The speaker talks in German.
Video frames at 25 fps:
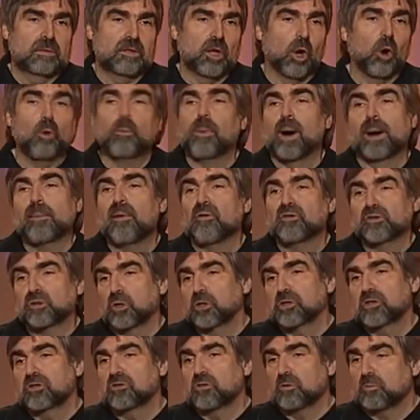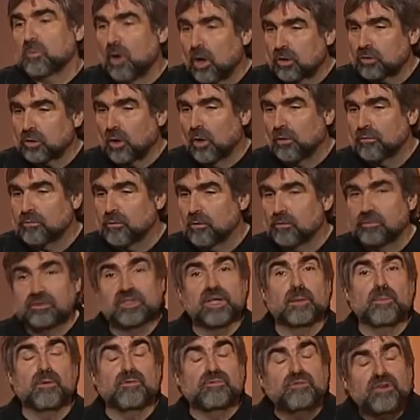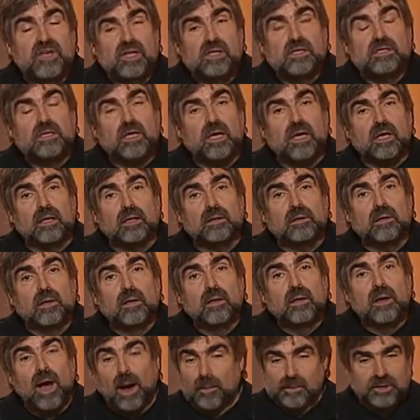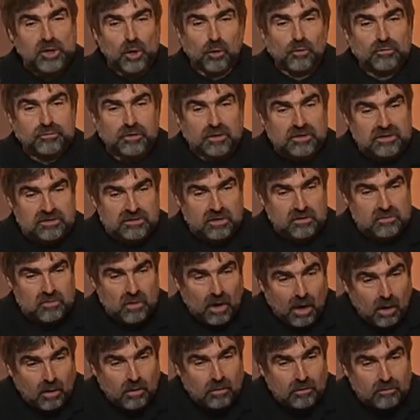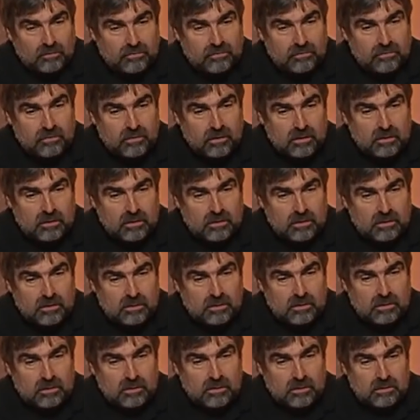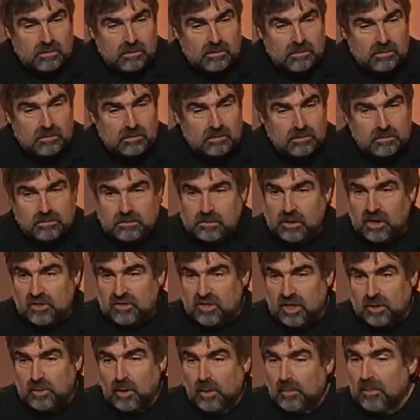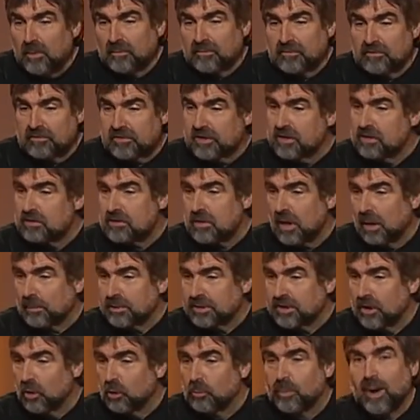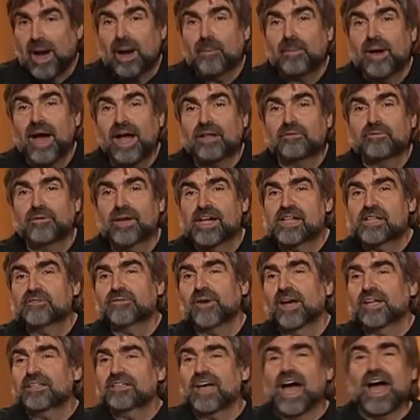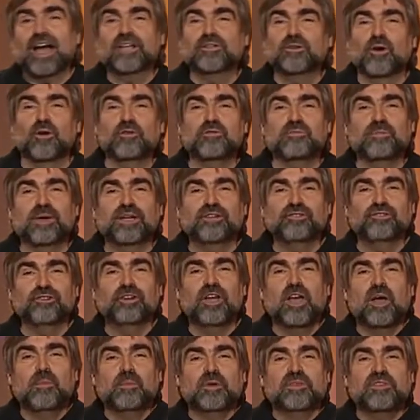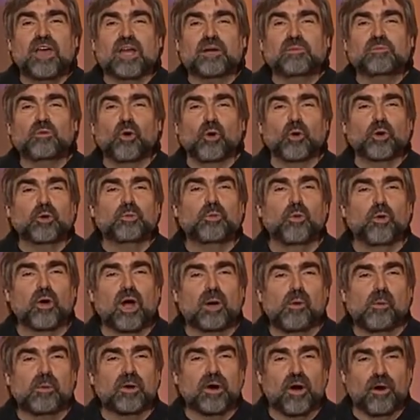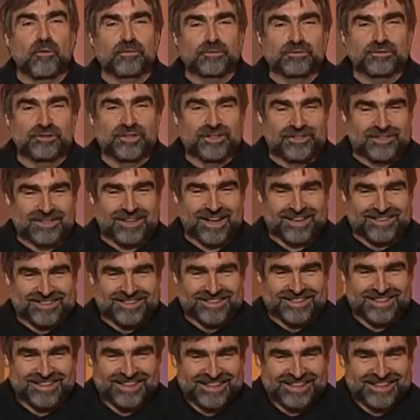Der Obama wird doch nicht zu Mord aufrufen, der befiehlt den. Aber der ruft doch nicht dazu auf. Der ist der Oberbefehlshaber. Der Obama hat weltweit 3000 Menschen mit seinem Drohnenprogramm über den Haufen schießen lassen.